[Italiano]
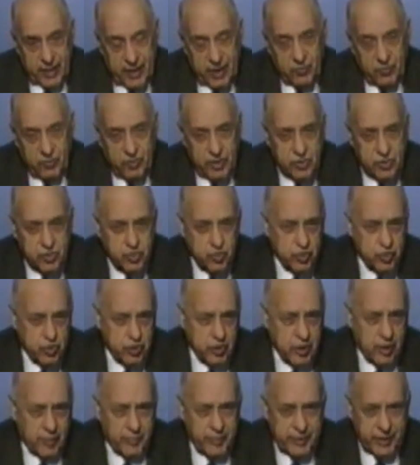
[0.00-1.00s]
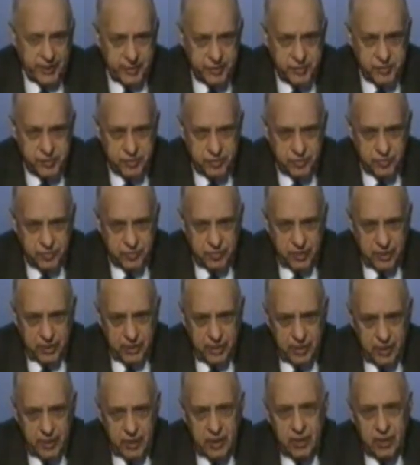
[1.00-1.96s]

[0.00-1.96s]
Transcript: è una società per azioni